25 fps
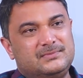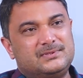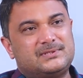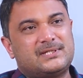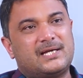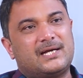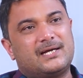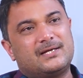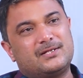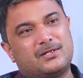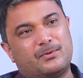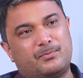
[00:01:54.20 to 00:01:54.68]

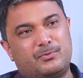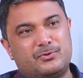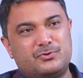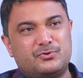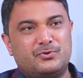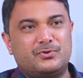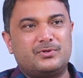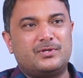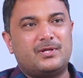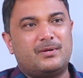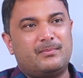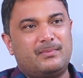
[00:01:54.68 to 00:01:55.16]
సంగతి అప్పుడు
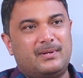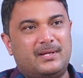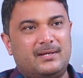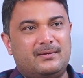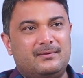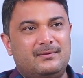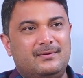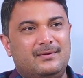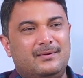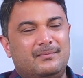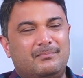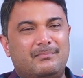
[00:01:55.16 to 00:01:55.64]
చూద్దాంలే
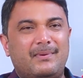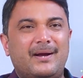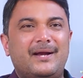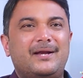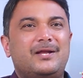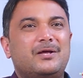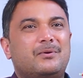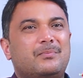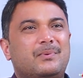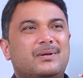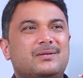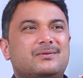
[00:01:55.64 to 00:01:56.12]

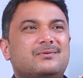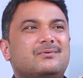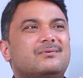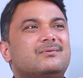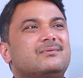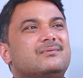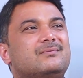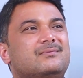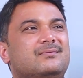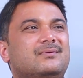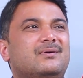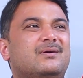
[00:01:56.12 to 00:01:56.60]
బయటికి మాత్రం
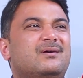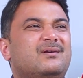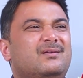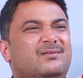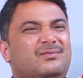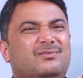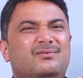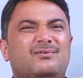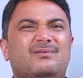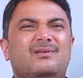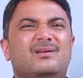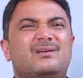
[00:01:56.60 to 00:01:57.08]

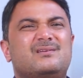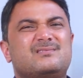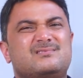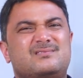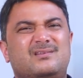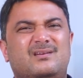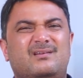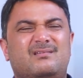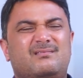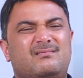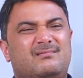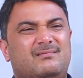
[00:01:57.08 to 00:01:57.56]
ఎందుకు లేండి
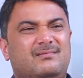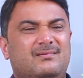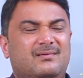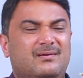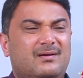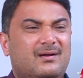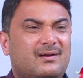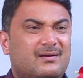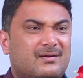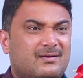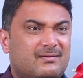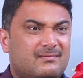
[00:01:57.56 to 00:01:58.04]
సార్
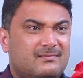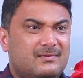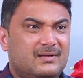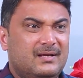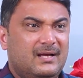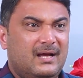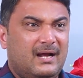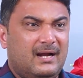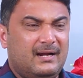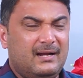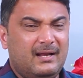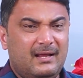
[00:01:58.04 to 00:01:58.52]
అంటారు
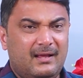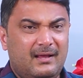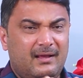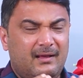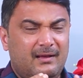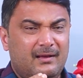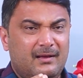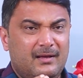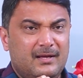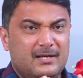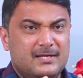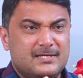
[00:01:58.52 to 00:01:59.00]
అంటే
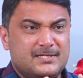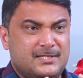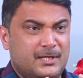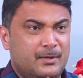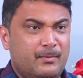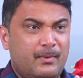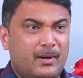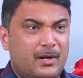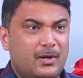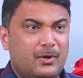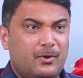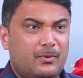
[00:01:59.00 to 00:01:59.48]

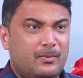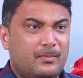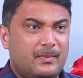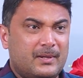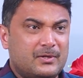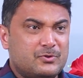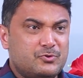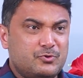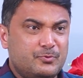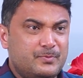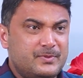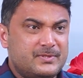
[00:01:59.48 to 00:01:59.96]
సినిమాల్లో
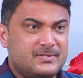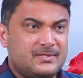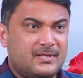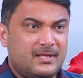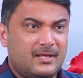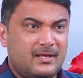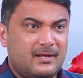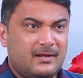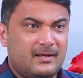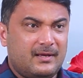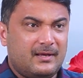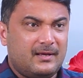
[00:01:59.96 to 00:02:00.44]
మనకు చూపిస్తే
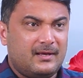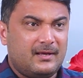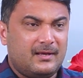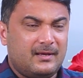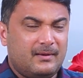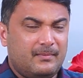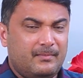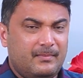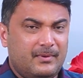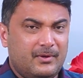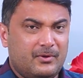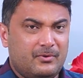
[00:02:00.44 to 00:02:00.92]

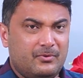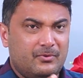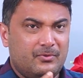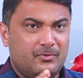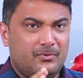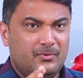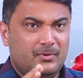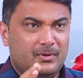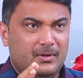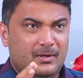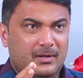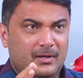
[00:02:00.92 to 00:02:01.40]
మీకు
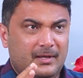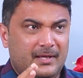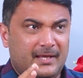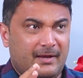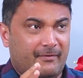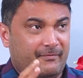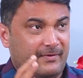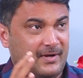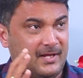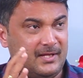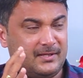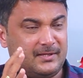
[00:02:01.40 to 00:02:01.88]

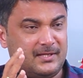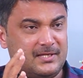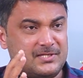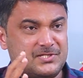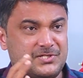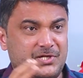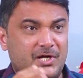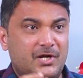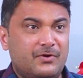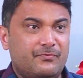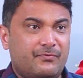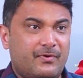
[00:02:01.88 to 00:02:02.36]
ఎవడైతే
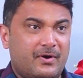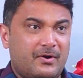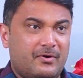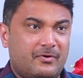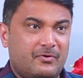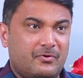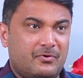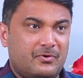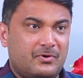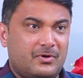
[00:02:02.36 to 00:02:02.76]
స్ట్రైట్ ఫార్వర్డ్గా